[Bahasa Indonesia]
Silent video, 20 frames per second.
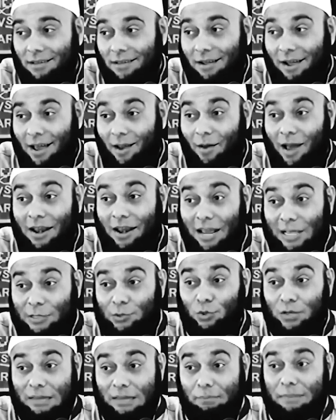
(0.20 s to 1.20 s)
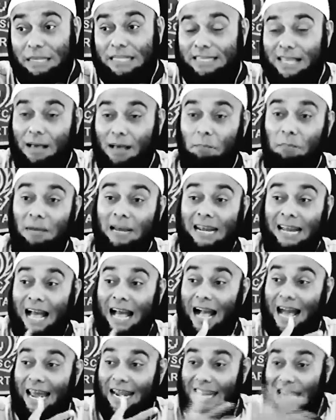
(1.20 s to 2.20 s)
Kalau Anda sudah bisa
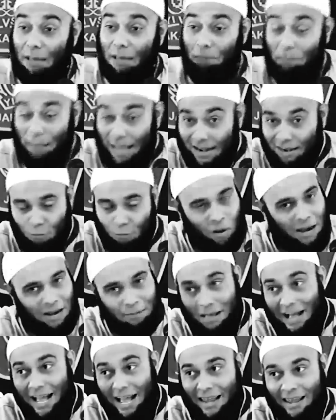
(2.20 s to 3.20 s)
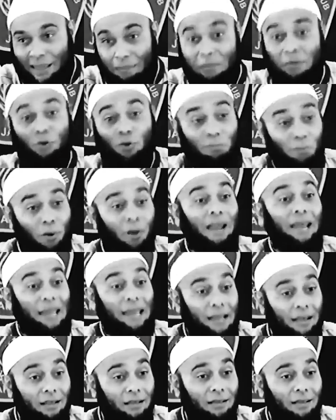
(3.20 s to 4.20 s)
menahan lapar, bukan makan ya, minum boleh
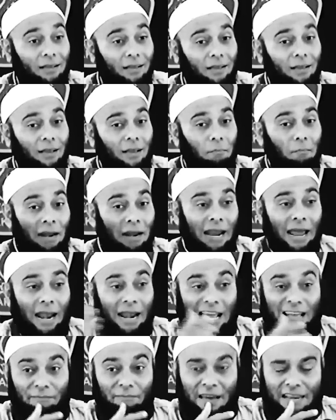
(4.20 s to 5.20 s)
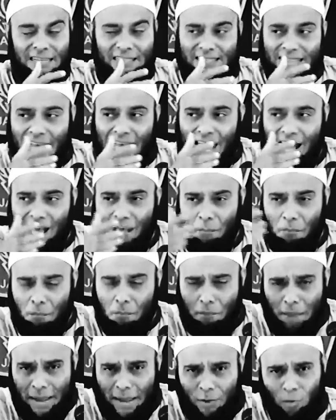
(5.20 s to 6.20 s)
ya. Menahan lapar
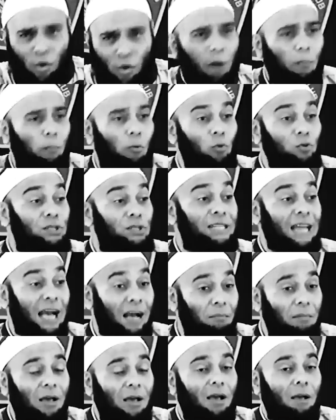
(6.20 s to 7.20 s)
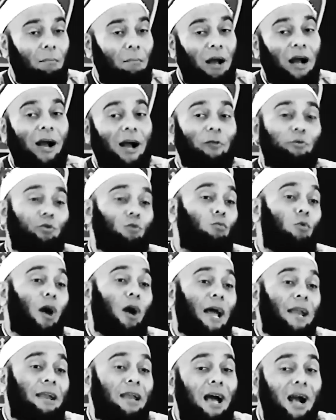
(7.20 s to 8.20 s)
sampai 20 jam, maka tubuh
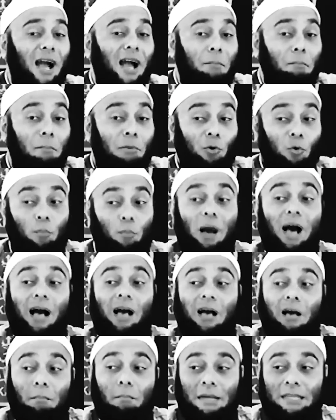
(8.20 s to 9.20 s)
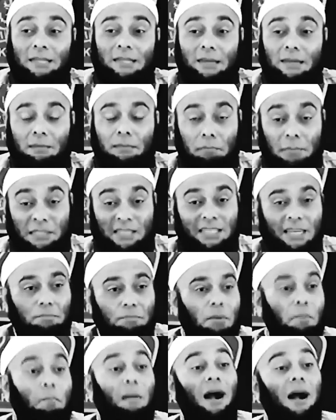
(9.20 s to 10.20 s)
Anda akan berubah menjadi mesin
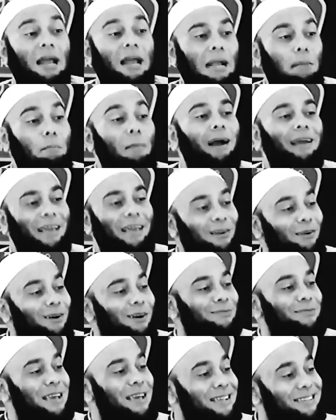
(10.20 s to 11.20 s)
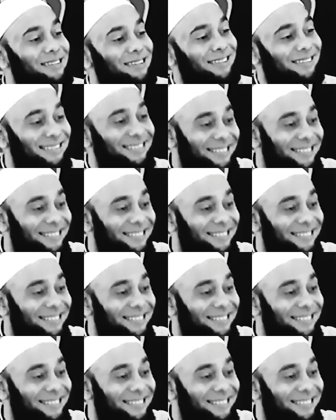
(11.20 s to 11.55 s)
pembakar lemak yang luar biasa.